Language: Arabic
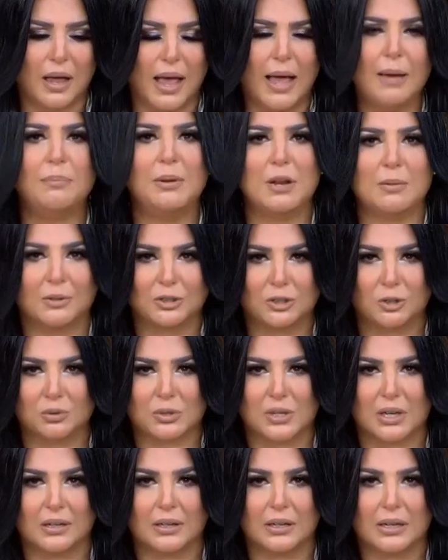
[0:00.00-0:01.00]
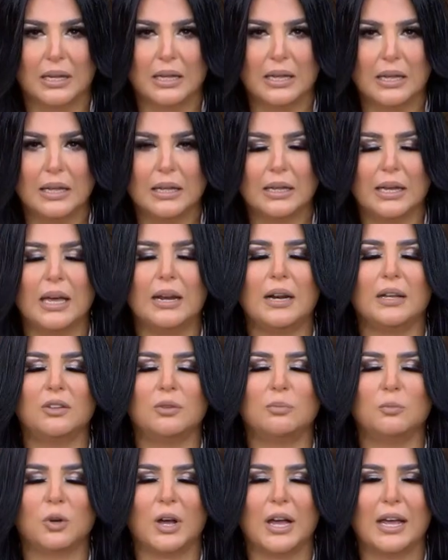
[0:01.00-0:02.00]
قبل ما توصل
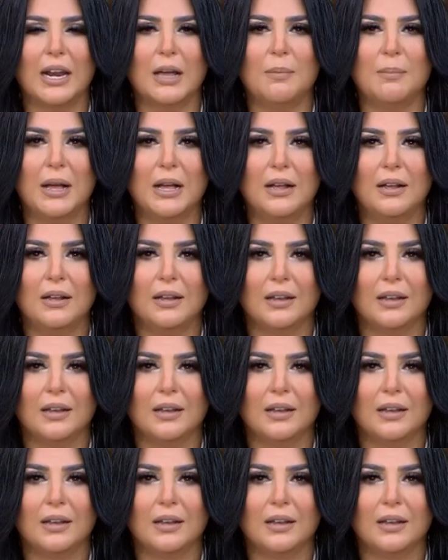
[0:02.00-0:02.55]
كانت مكالمة